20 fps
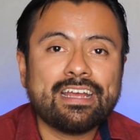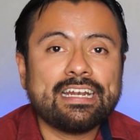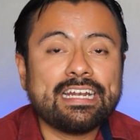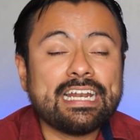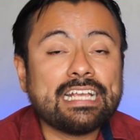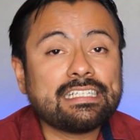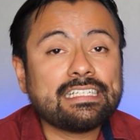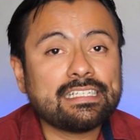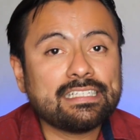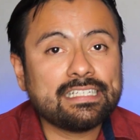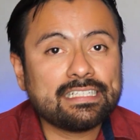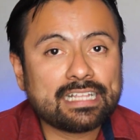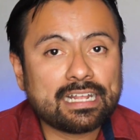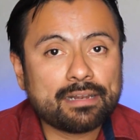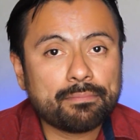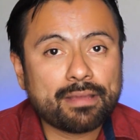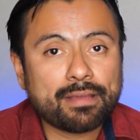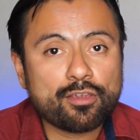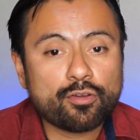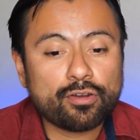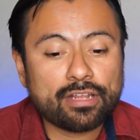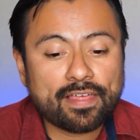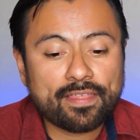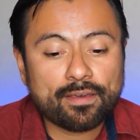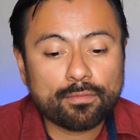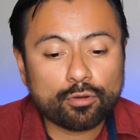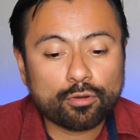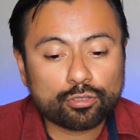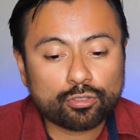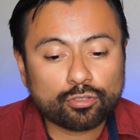necesitan mayoría
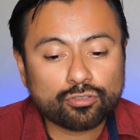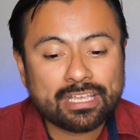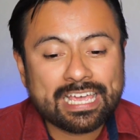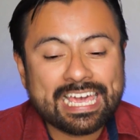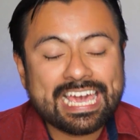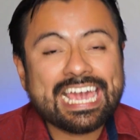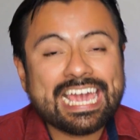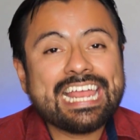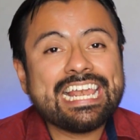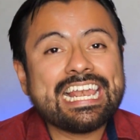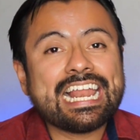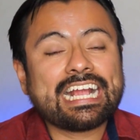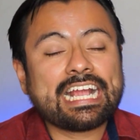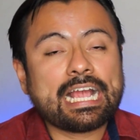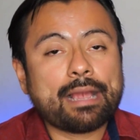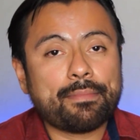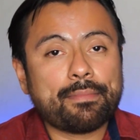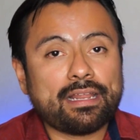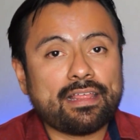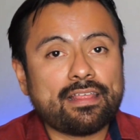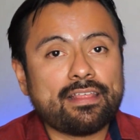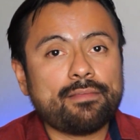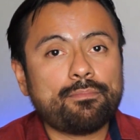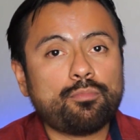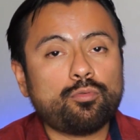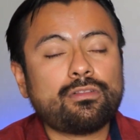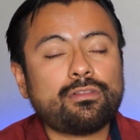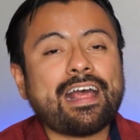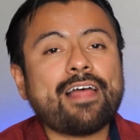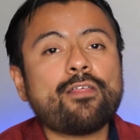de votos en la Cámara de
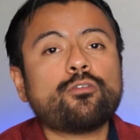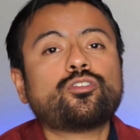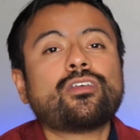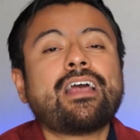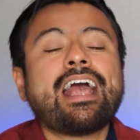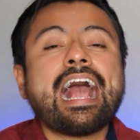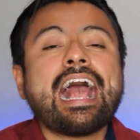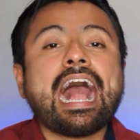Diputados.